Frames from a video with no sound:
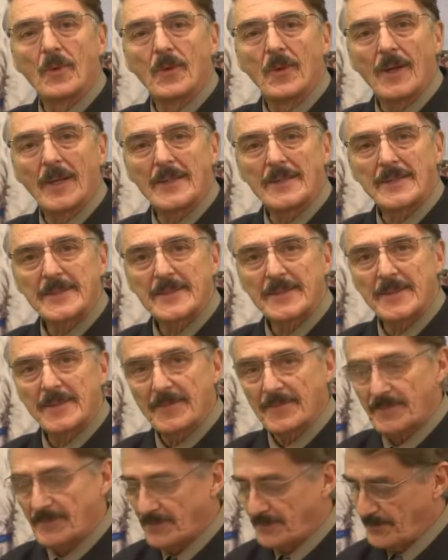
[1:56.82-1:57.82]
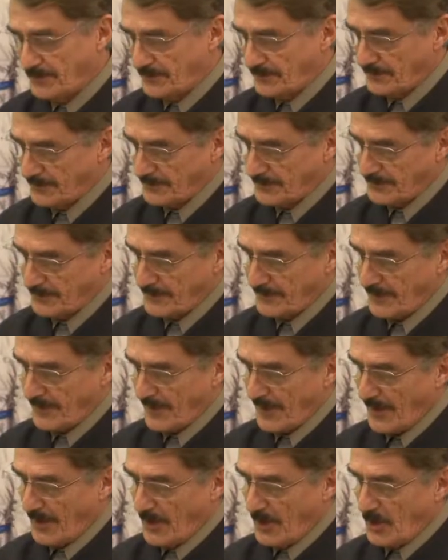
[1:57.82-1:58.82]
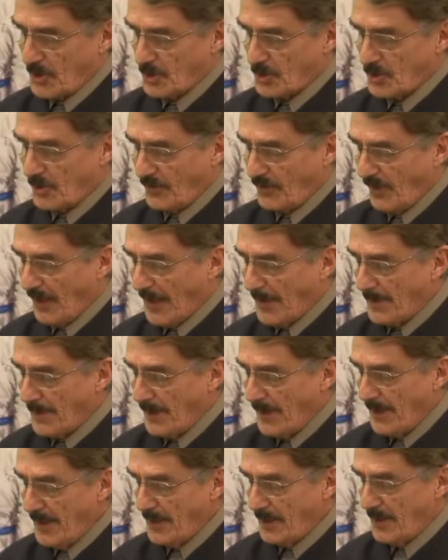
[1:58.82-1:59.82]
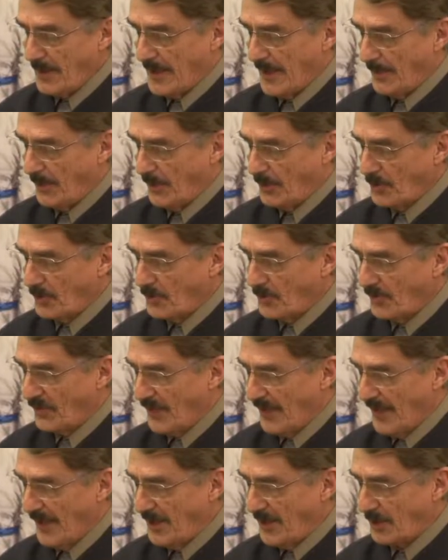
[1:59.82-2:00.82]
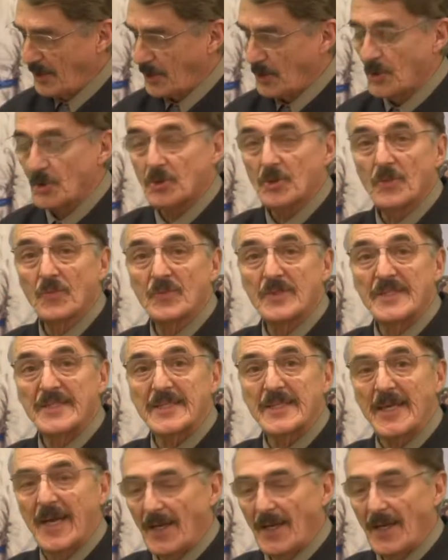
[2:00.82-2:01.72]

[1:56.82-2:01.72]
Corinthiens. Je vous rappelle la bonne nouvelle que je vous ai